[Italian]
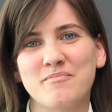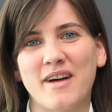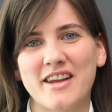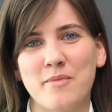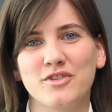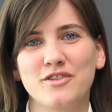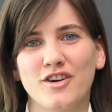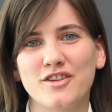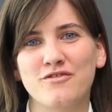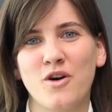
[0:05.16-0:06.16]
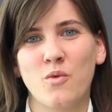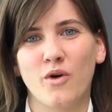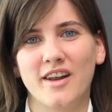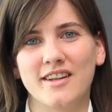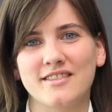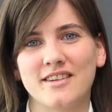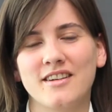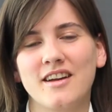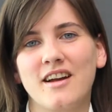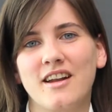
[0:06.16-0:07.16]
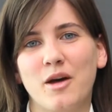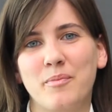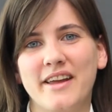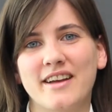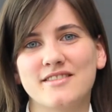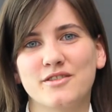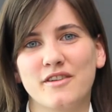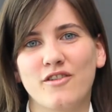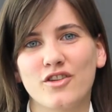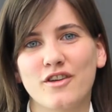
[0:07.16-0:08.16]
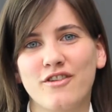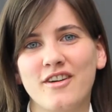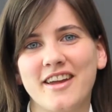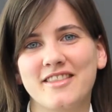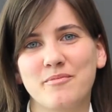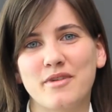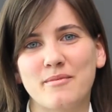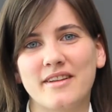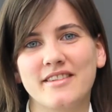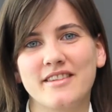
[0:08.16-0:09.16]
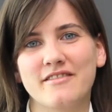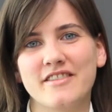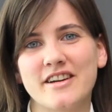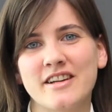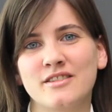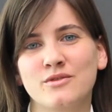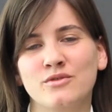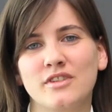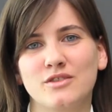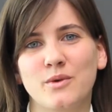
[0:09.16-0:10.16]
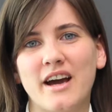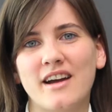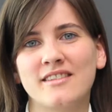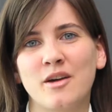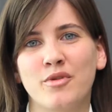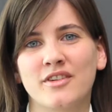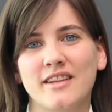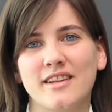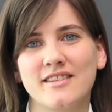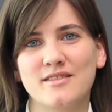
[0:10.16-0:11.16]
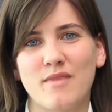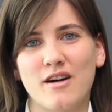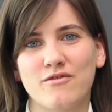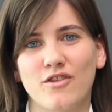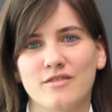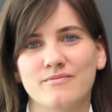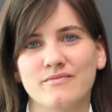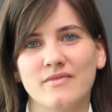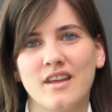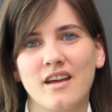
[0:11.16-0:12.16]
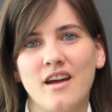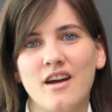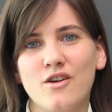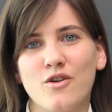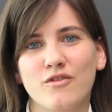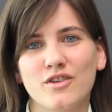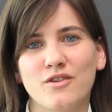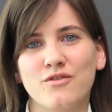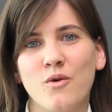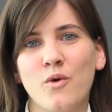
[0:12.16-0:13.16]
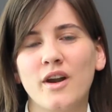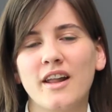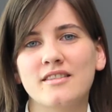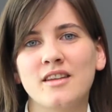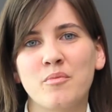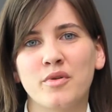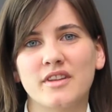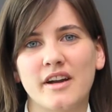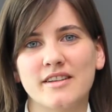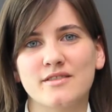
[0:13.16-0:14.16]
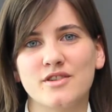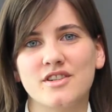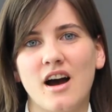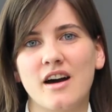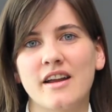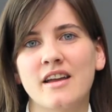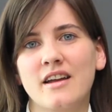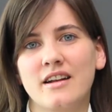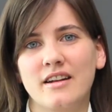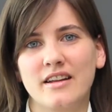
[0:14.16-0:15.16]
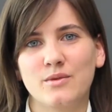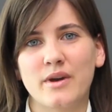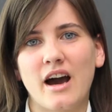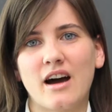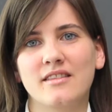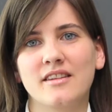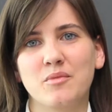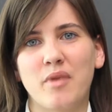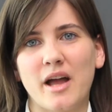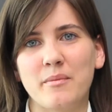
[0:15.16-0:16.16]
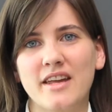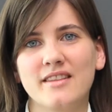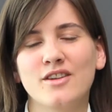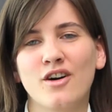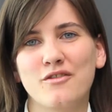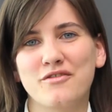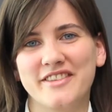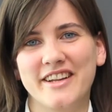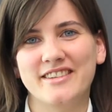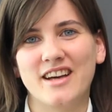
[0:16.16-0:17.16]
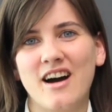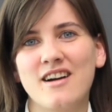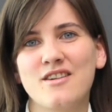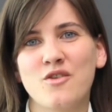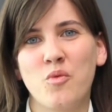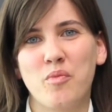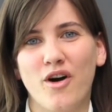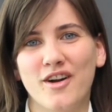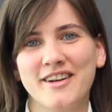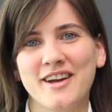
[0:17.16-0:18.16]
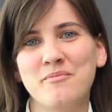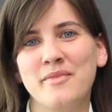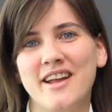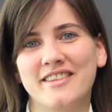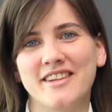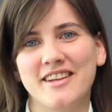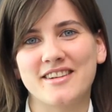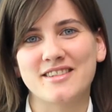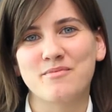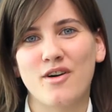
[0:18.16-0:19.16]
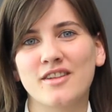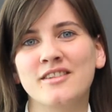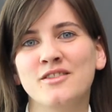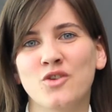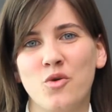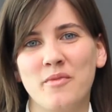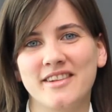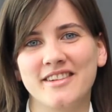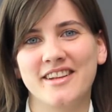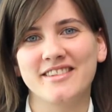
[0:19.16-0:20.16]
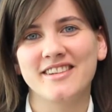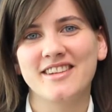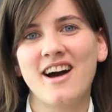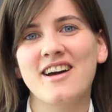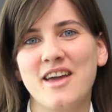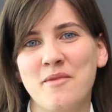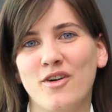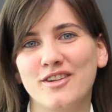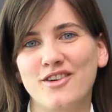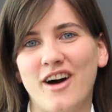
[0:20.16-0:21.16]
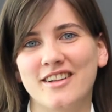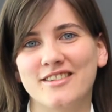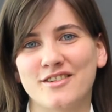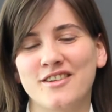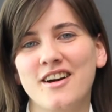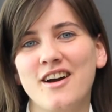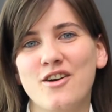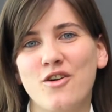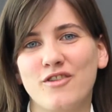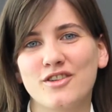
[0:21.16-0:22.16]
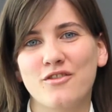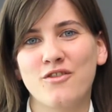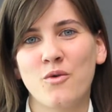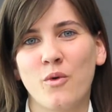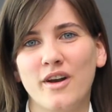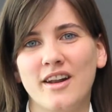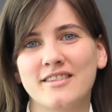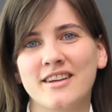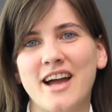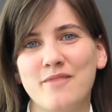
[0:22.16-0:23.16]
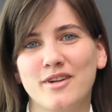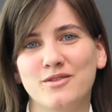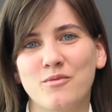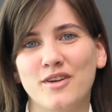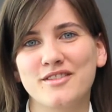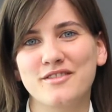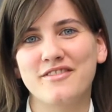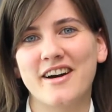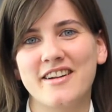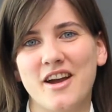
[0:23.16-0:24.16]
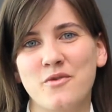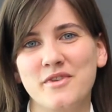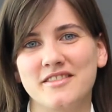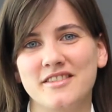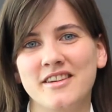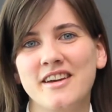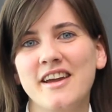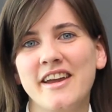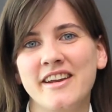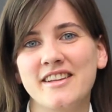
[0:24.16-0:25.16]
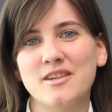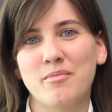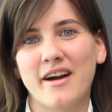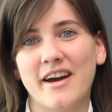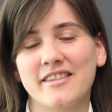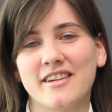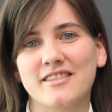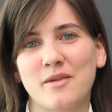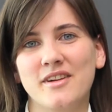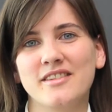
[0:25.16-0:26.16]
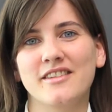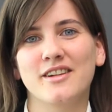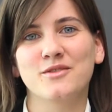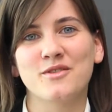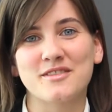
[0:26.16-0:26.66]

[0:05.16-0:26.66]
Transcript: parliamo di Vodafone Wallet, l'applicazione Vodafone che ti permette di avere tutte le tue carte a portata di smartphone. Con Vodafone Wallet potrai associare le tue carte di pagamento, fedeltà, coupon, biglietti dei trasporti, documenti di identità e molto altro. Con Vodafone Wallet cambia il tuo modo di fare gli acquisti. Inizia a pagare direttamente dal tuo